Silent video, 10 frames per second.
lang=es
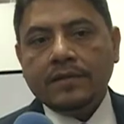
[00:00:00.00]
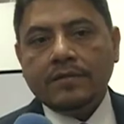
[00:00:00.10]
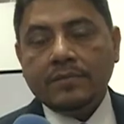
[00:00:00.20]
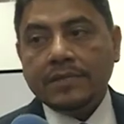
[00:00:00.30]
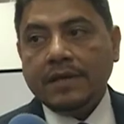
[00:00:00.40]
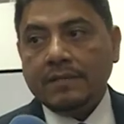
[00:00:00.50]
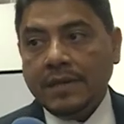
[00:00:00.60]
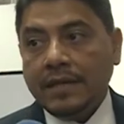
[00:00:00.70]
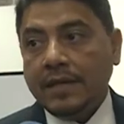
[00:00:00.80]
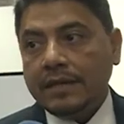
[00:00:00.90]
como San
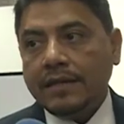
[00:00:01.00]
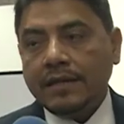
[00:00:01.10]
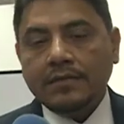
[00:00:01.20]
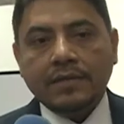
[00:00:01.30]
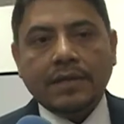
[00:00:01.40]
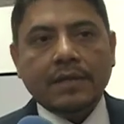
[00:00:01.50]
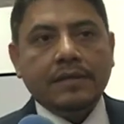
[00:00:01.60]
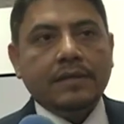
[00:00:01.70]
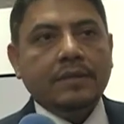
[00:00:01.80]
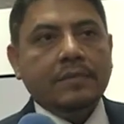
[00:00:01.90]
Miguel, que es la única que
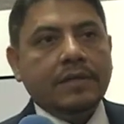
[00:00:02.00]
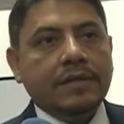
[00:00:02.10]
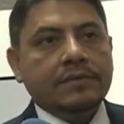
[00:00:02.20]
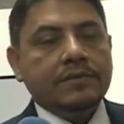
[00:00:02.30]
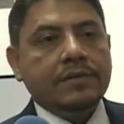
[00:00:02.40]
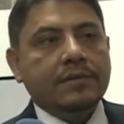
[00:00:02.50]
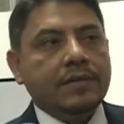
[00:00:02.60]
tenemos en la zona